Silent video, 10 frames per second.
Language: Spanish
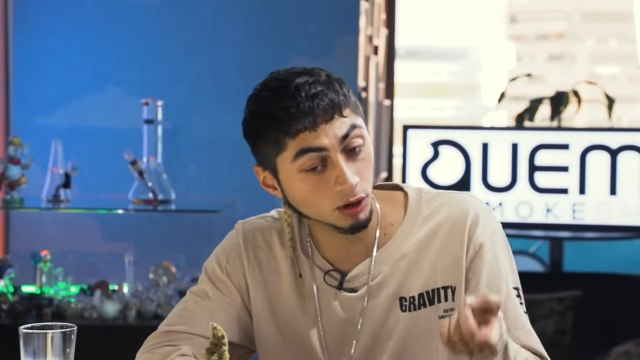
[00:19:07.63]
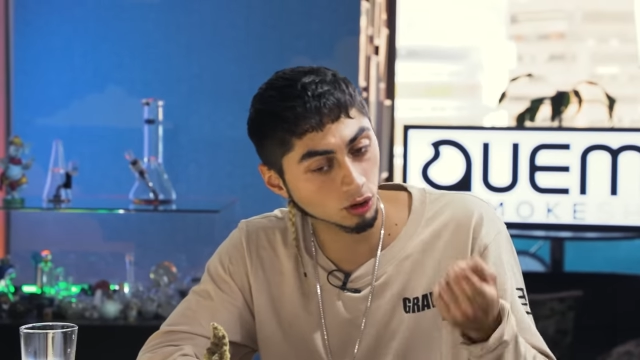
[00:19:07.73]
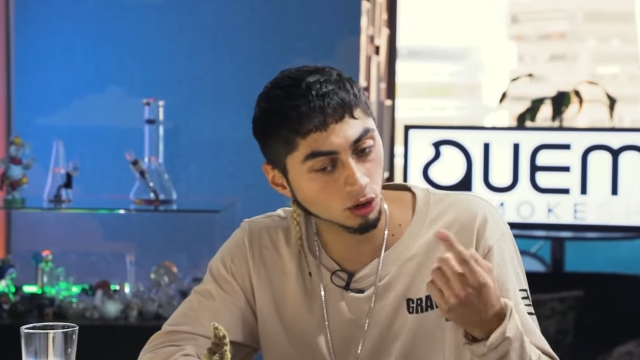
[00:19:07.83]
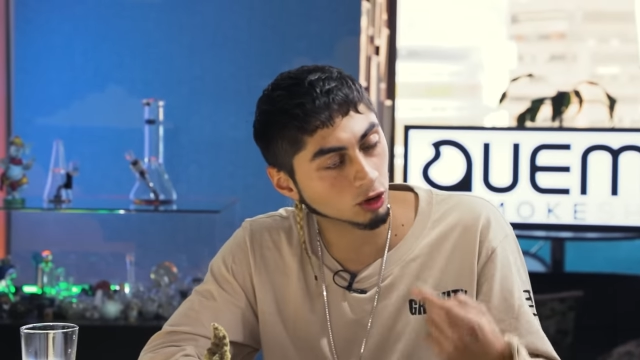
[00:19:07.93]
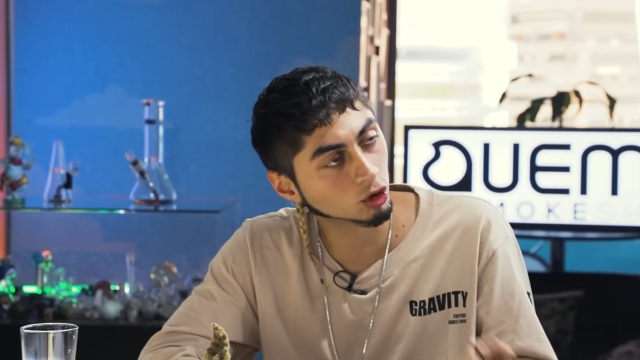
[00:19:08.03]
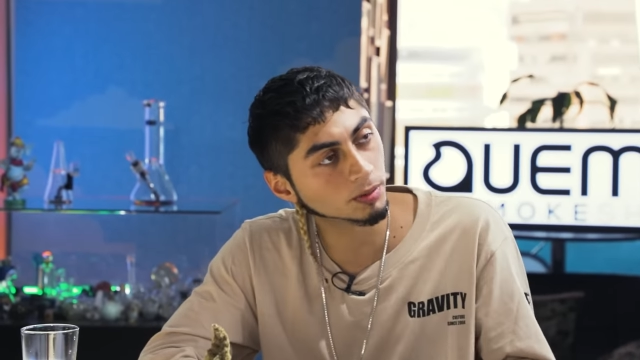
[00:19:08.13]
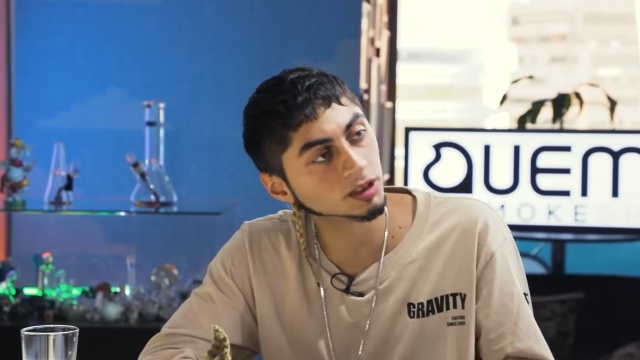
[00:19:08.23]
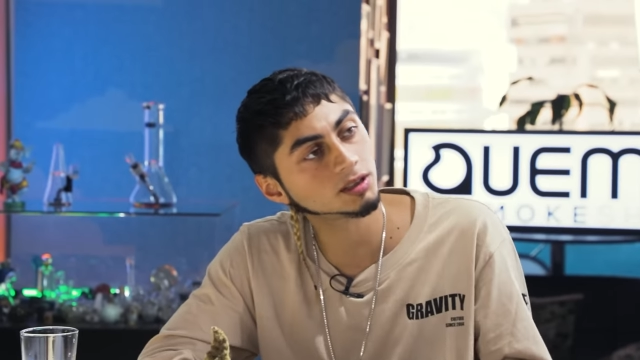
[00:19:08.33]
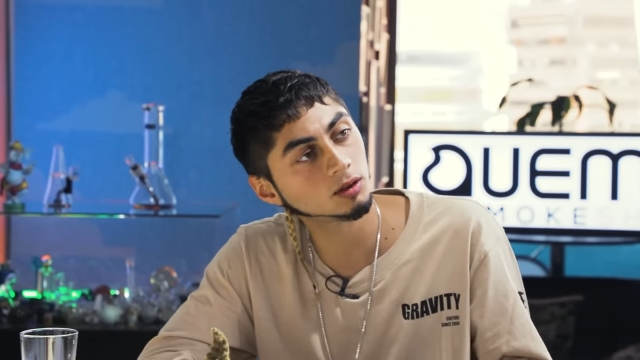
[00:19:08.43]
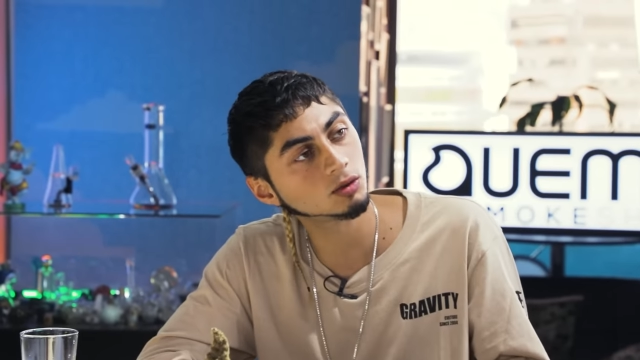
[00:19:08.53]
pero yo ya estoy
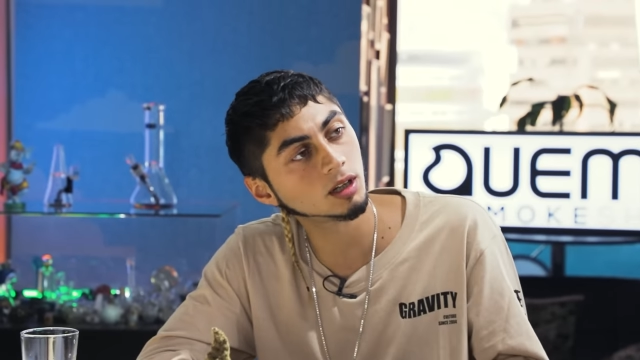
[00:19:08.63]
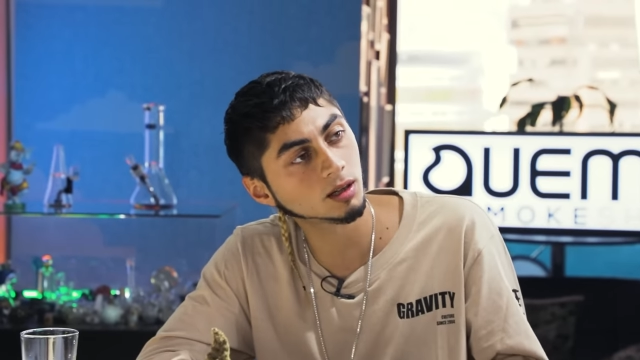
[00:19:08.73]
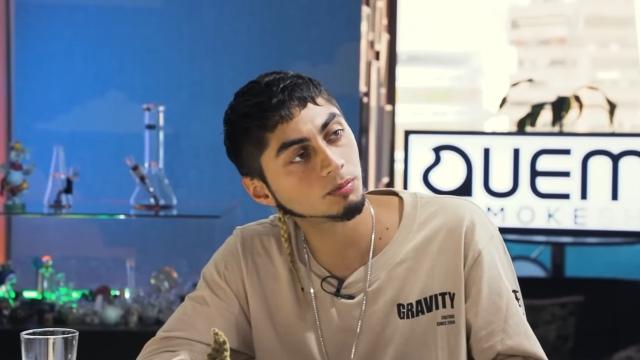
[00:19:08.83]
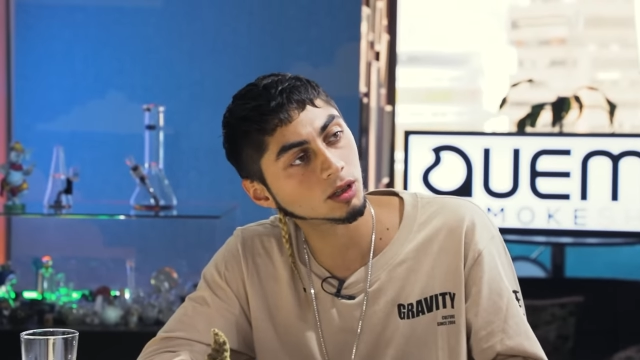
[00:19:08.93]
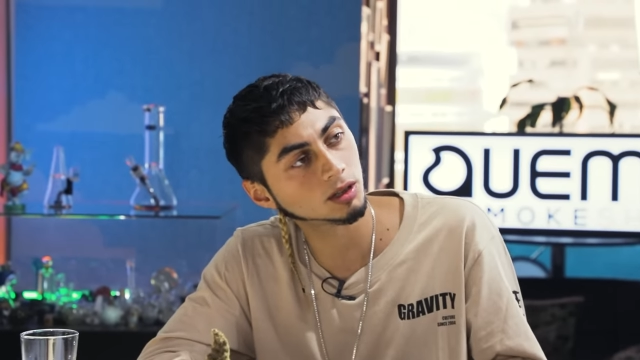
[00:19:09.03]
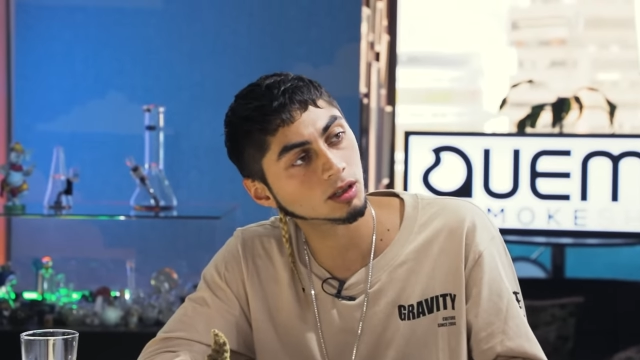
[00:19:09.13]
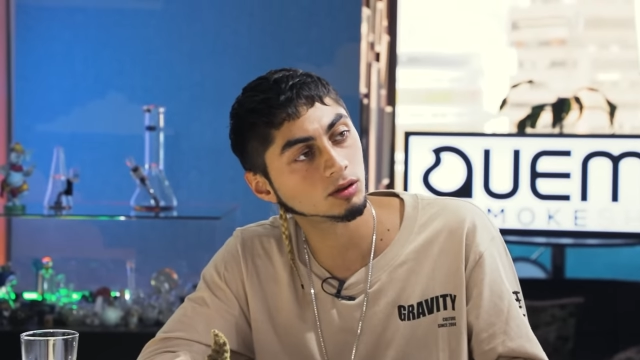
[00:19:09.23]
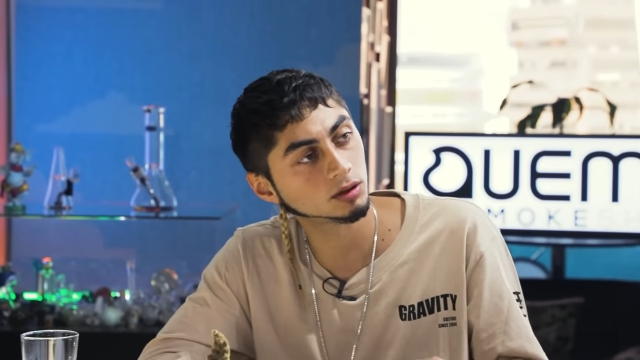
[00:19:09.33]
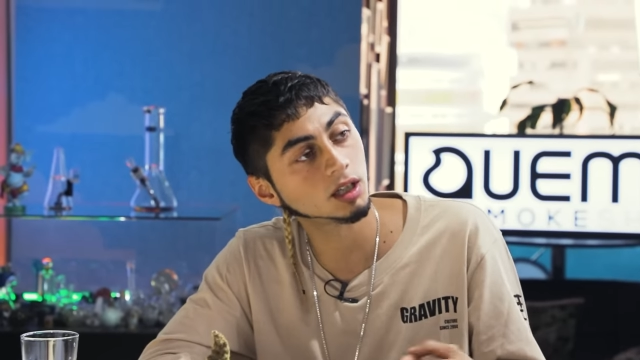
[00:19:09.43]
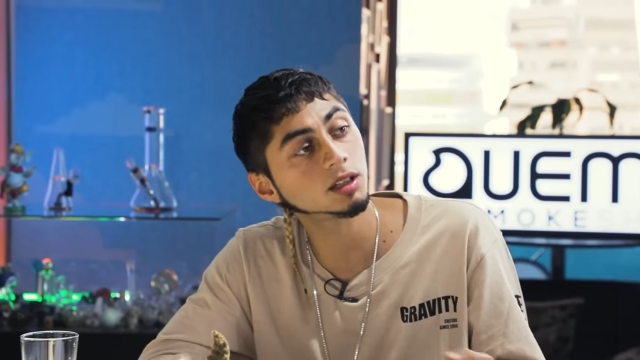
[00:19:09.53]
pensando una respuesta.
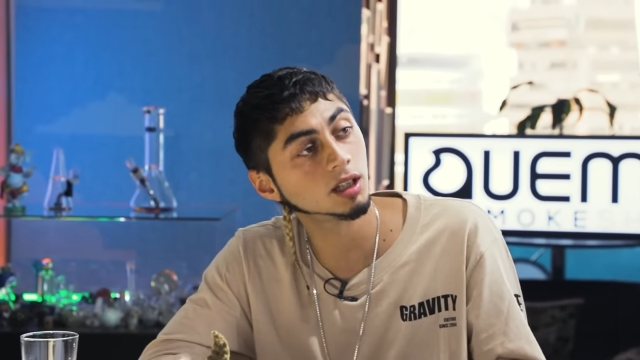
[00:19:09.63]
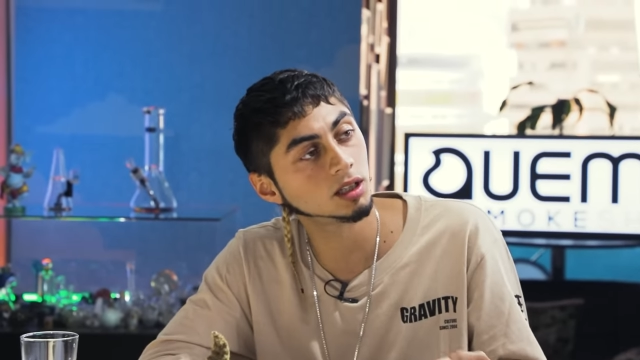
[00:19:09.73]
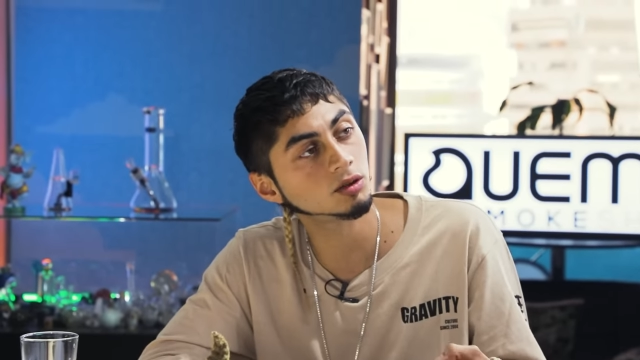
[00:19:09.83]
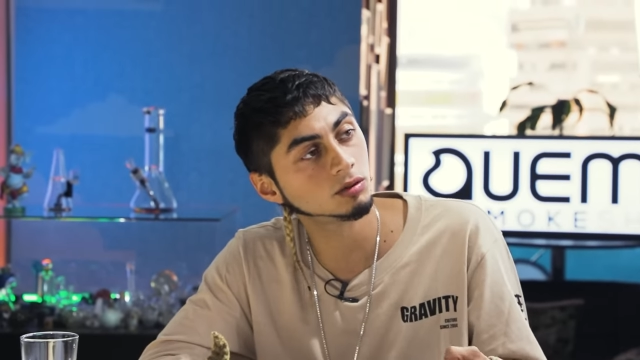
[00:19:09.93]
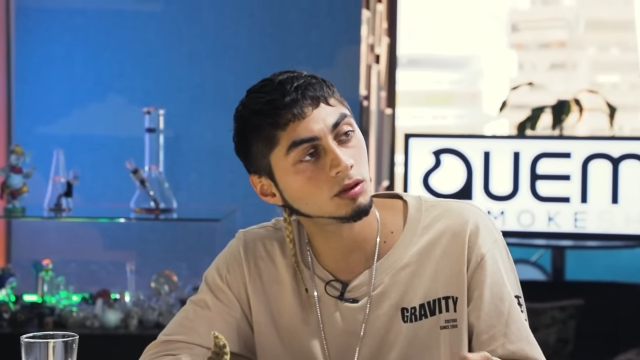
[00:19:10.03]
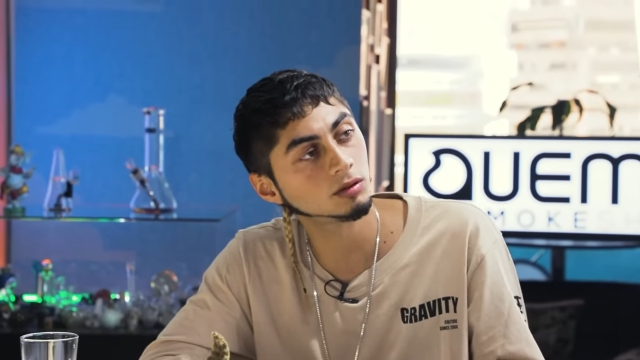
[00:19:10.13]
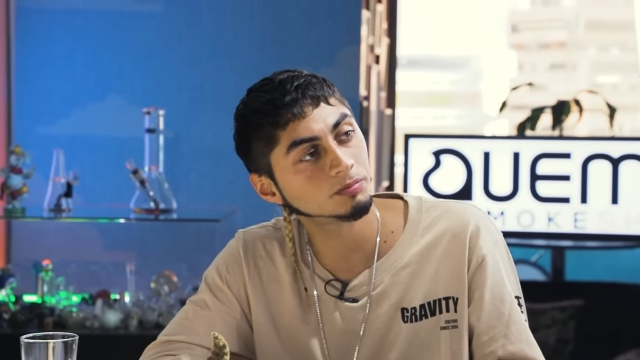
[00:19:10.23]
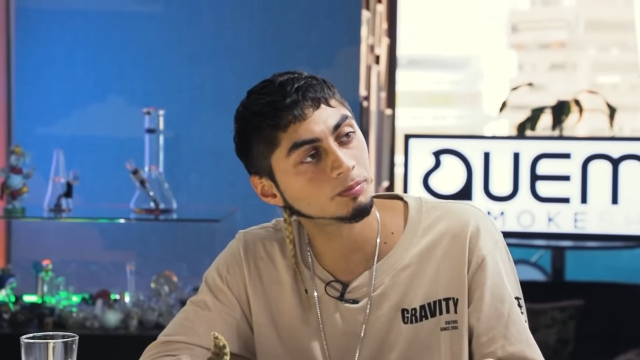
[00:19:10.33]
Entonces ahí tenía uno...